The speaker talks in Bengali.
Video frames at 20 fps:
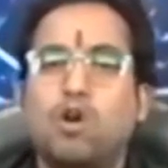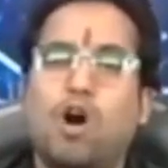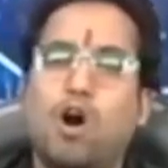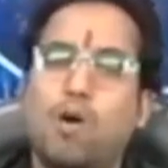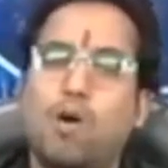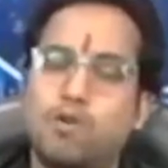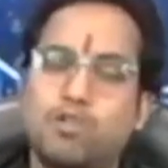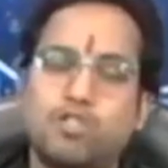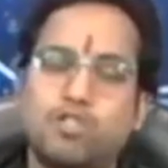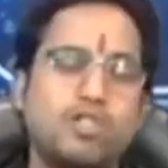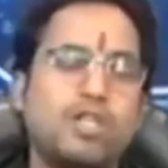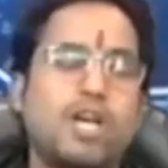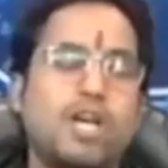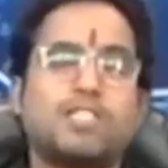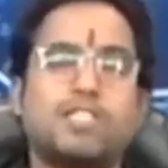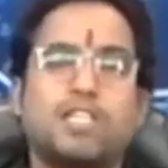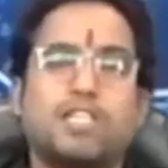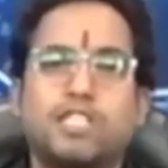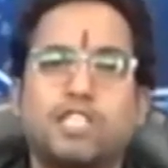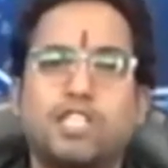অবশ্যই
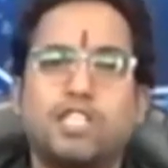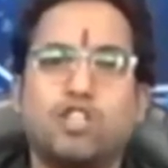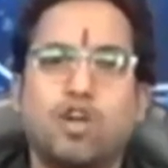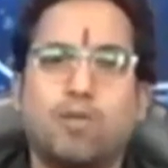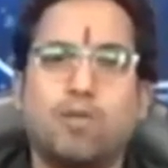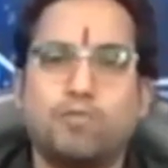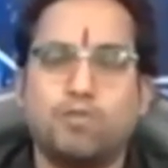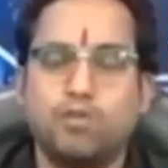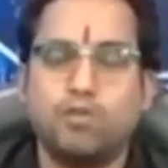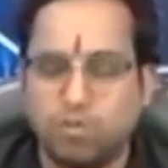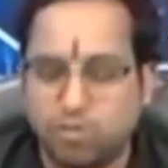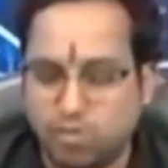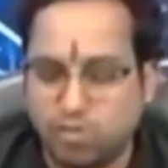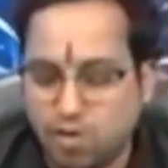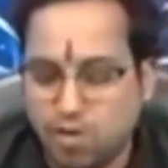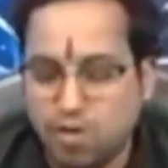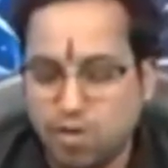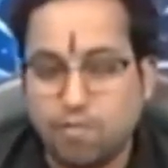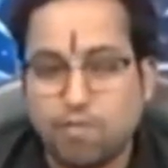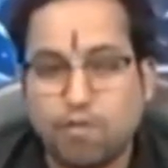আজকের দিনে জপ করুন
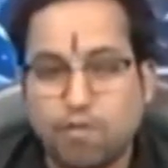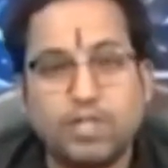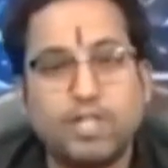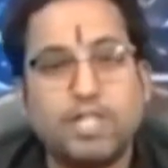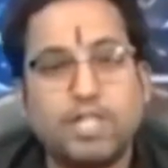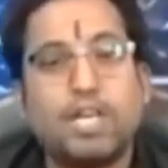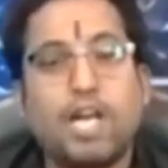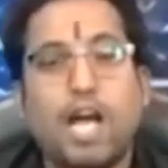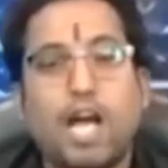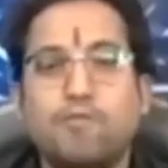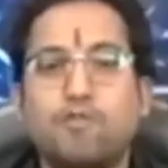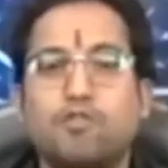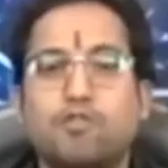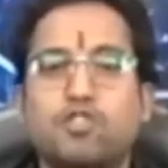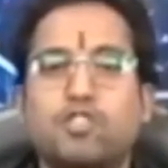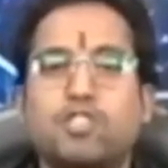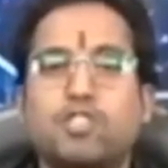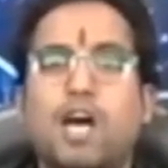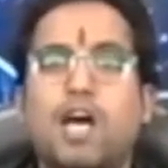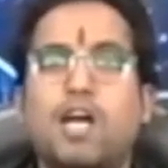ফোন ইন লাইভ
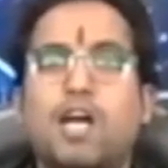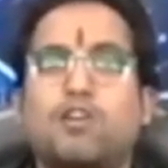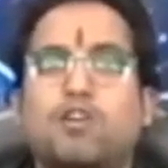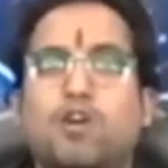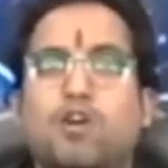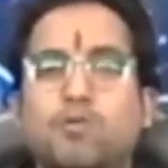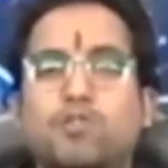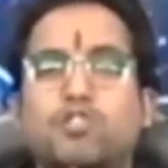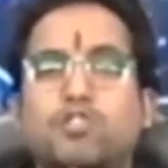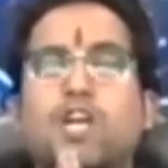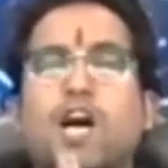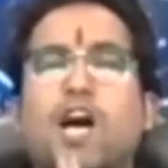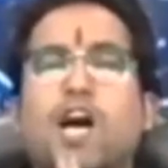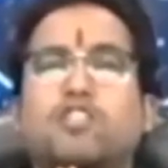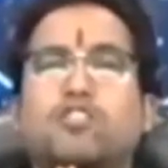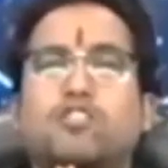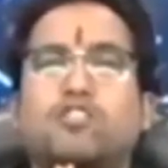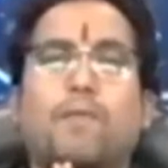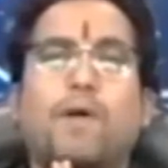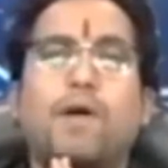অনুষ্ঠান নমস্কার
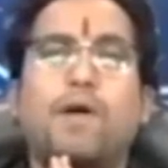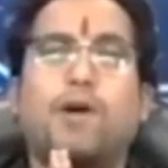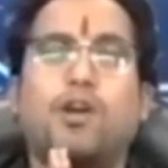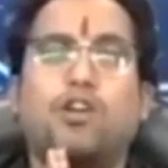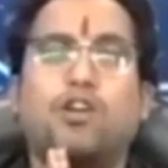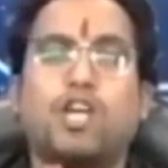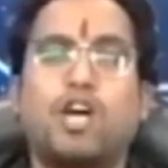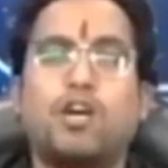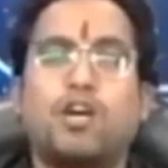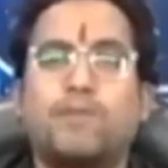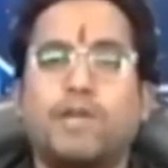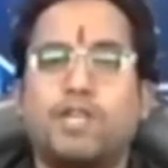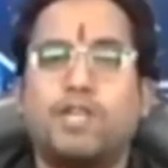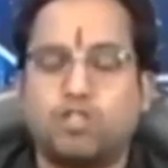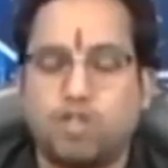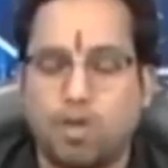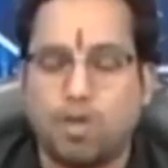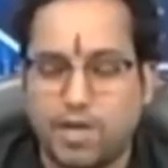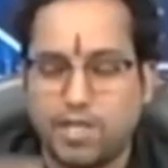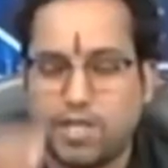সবাই ভালো থাকবেন
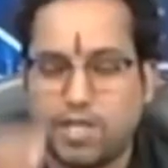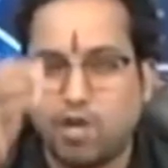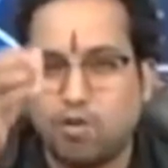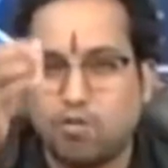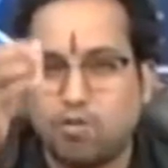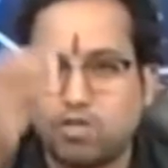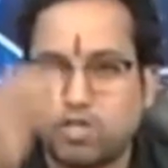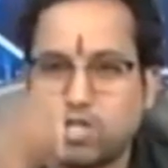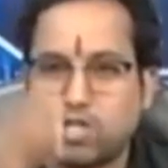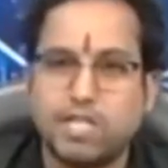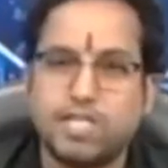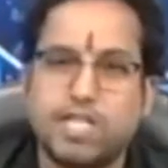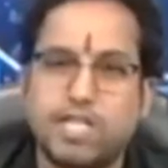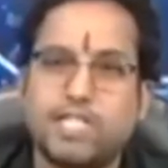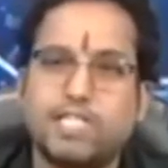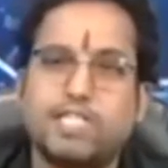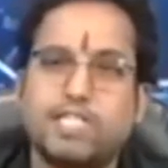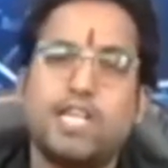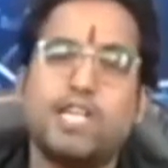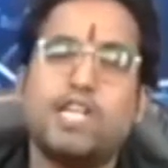সবাই যারা অনুষ্ঠান
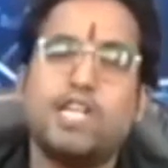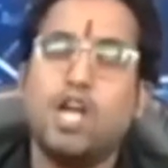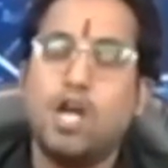দেখছেন